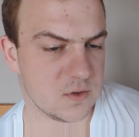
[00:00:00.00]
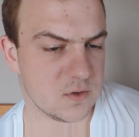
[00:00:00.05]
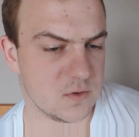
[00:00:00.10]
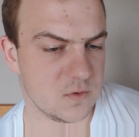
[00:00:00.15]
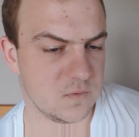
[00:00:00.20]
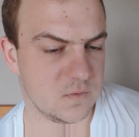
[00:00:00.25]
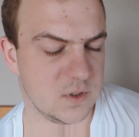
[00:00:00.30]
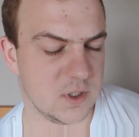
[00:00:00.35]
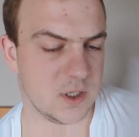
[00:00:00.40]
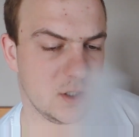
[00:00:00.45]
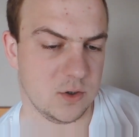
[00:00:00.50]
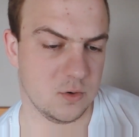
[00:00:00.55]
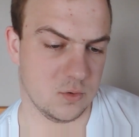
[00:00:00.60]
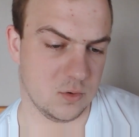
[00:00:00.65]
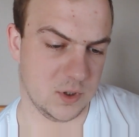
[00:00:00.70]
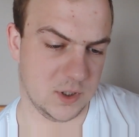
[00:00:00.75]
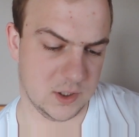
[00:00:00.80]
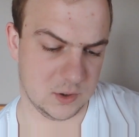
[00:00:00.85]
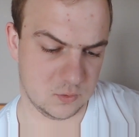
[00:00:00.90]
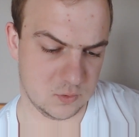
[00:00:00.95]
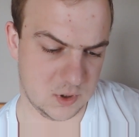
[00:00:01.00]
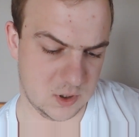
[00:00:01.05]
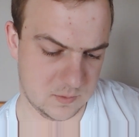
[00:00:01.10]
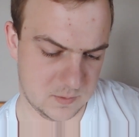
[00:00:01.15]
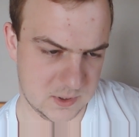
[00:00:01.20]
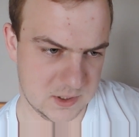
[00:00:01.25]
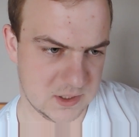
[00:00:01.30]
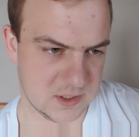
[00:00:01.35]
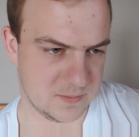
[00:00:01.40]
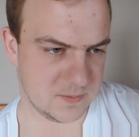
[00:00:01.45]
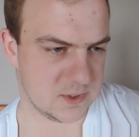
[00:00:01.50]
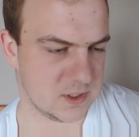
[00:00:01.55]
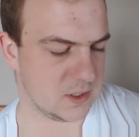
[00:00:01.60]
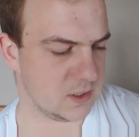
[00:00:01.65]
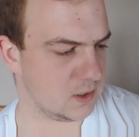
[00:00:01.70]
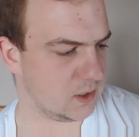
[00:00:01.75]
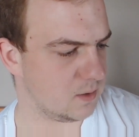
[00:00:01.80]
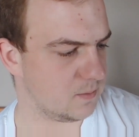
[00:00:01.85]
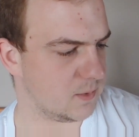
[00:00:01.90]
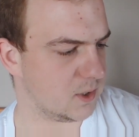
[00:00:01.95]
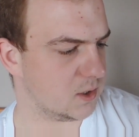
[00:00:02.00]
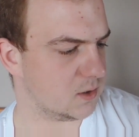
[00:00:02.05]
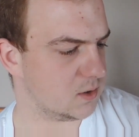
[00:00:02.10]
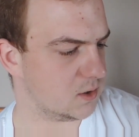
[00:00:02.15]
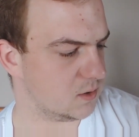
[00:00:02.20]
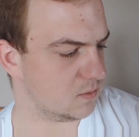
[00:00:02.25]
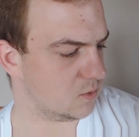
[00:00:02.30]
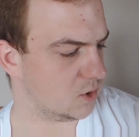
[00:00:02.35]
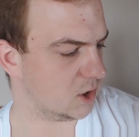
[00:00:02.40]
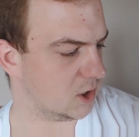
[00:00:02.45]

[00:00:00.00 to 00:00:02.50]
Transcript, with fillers: to znów ja, Julia. Tu nie ma nic napisane, nie ma, że